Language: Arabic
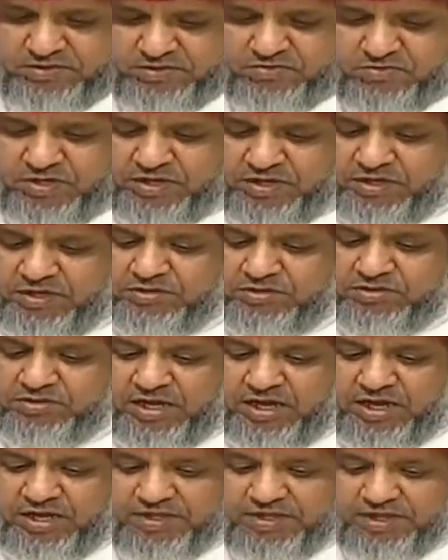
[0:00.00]
والرجل
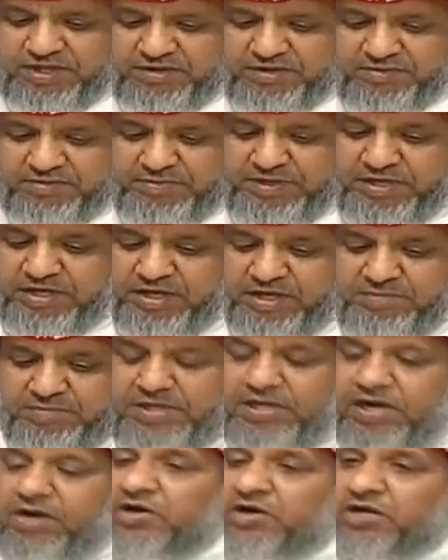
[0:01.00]
هذا من
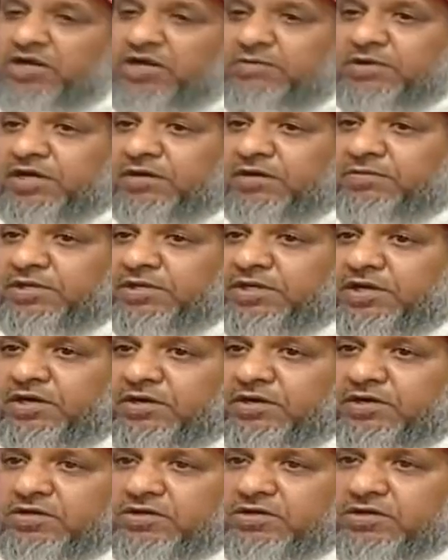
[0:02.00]
قبيله وحنا من
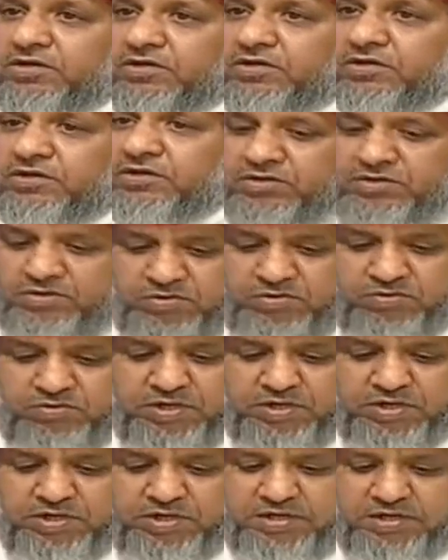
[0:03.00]
قبيله
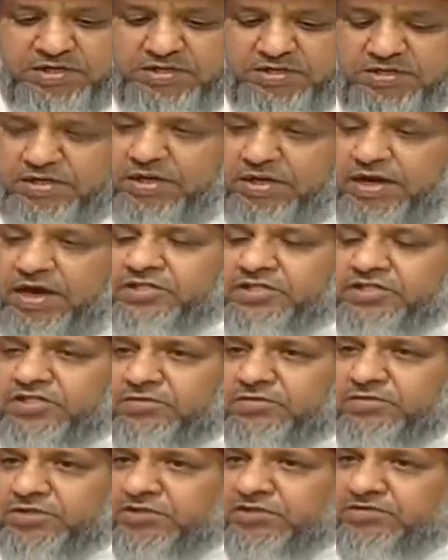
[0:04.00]
هو
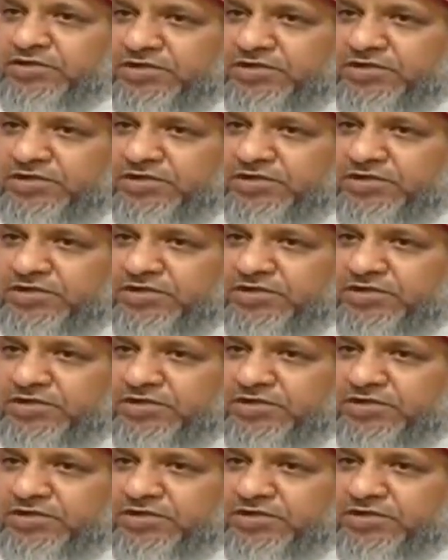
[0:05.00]
راشد المطرف